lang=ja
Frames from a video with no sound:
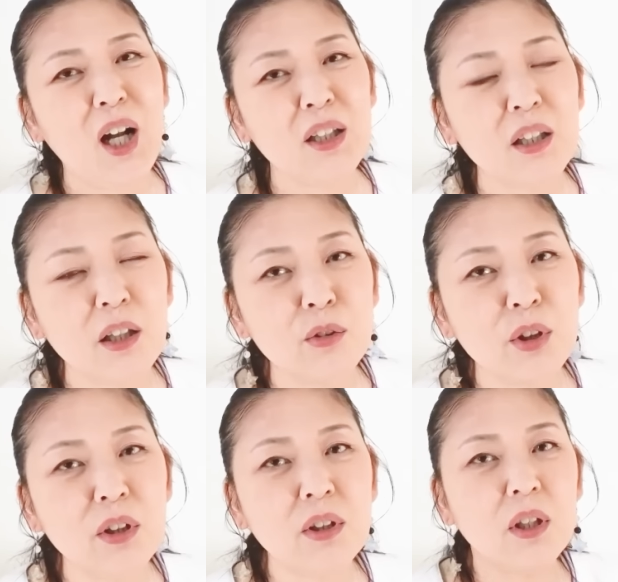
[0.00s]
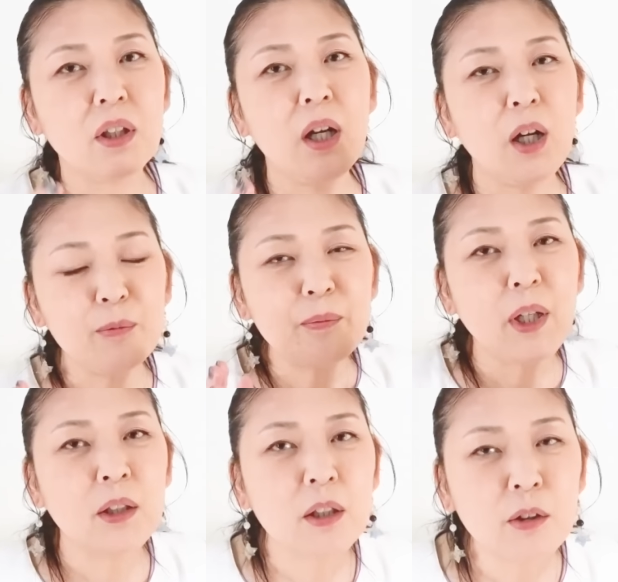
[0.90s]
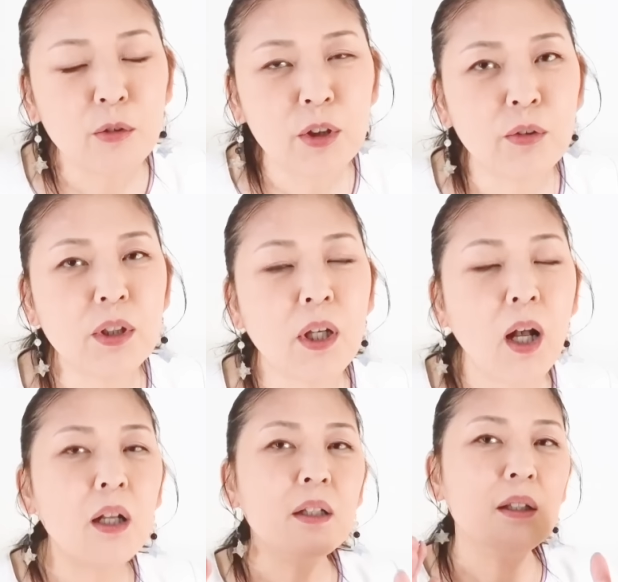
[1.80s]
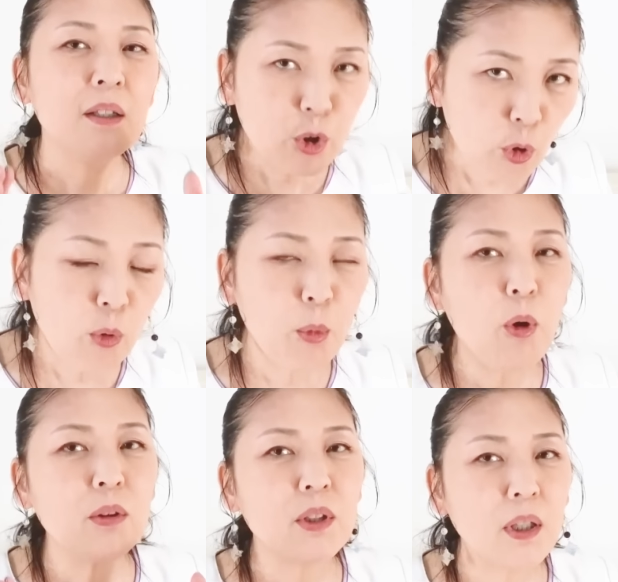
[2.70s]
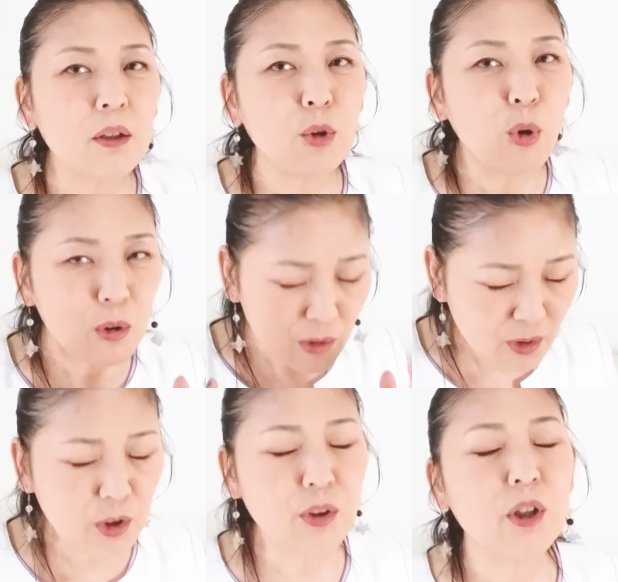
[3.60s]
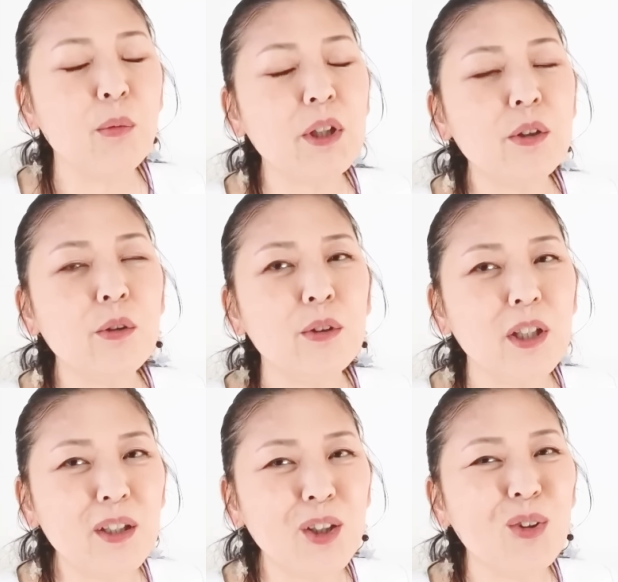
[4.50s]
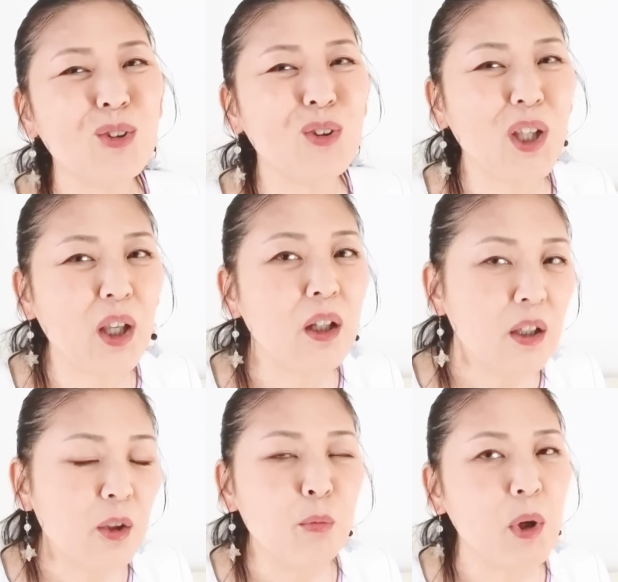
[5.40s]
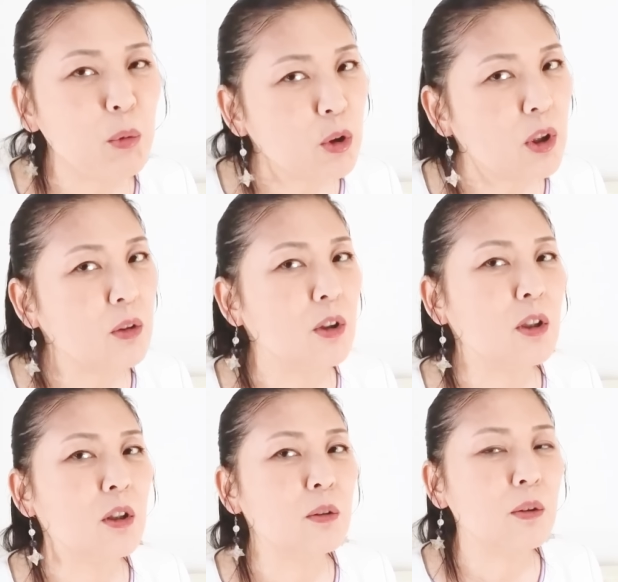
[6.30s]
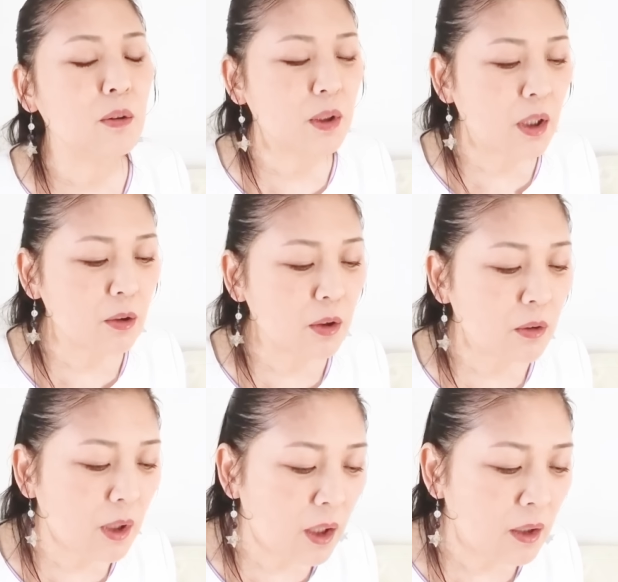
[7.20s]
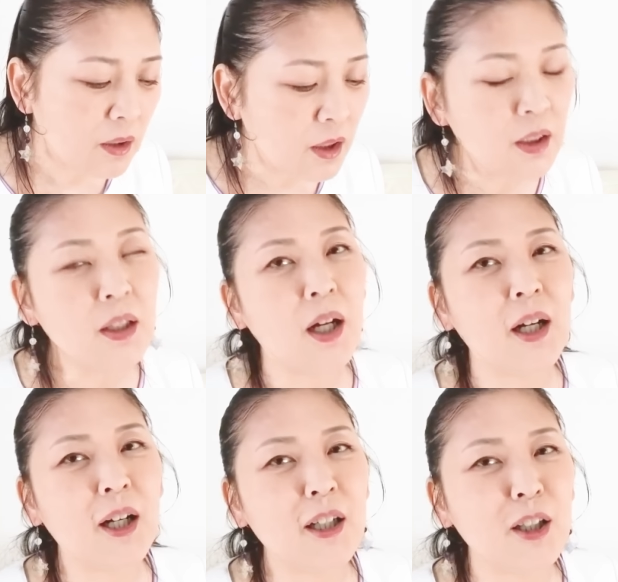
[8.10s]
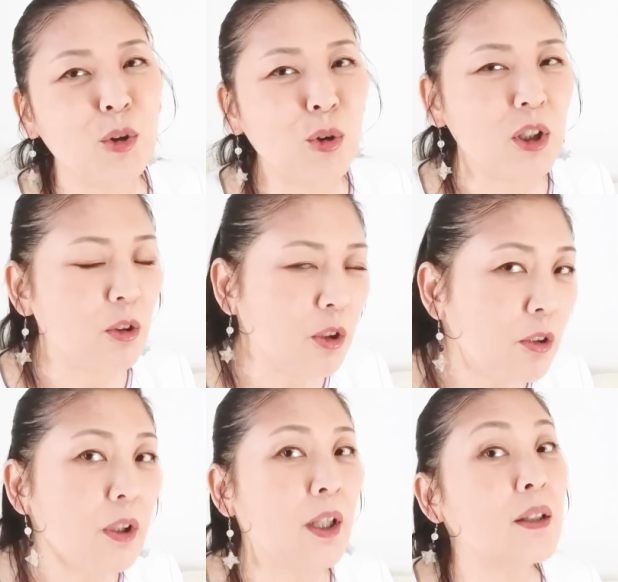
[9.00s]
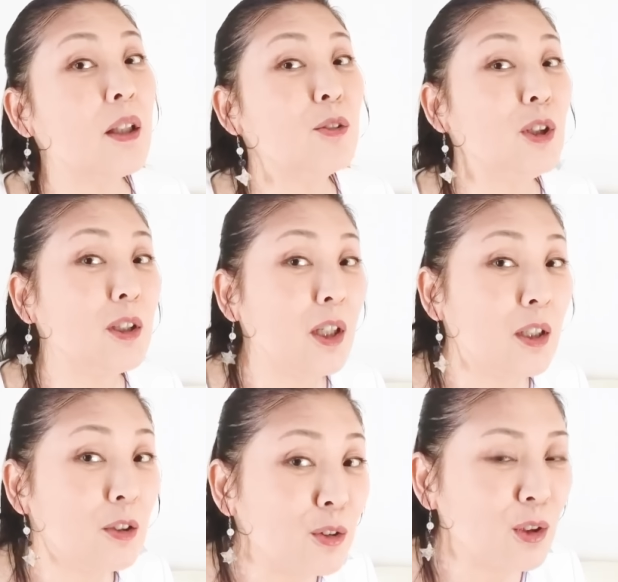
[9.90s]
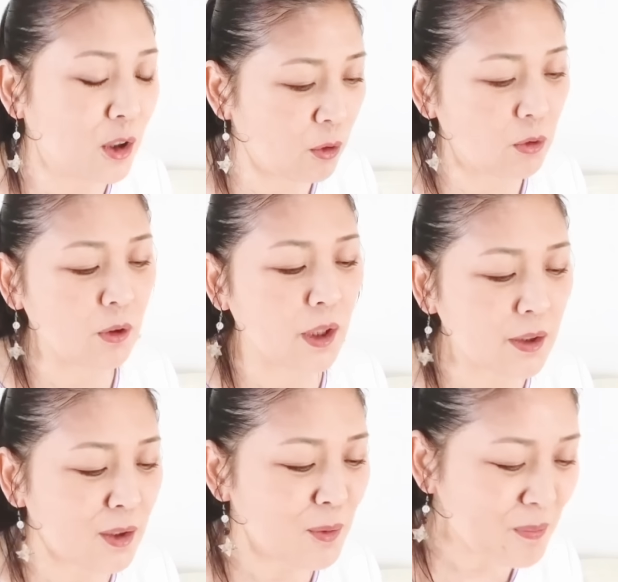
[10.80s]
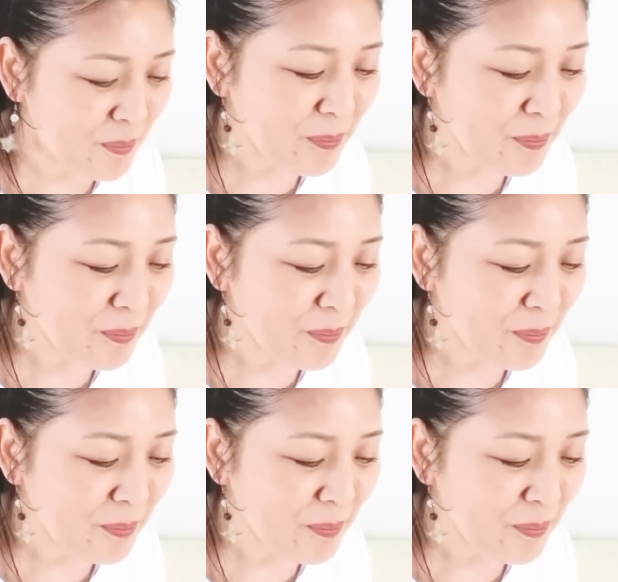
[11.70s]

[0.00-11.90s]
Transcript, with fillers: あなたの人生が、あなたの命が、今日もちゃんと続きますようにっていうことで、守ってくれてる存在の人が、粋な計らいをいろいろやってくれているっていうことです。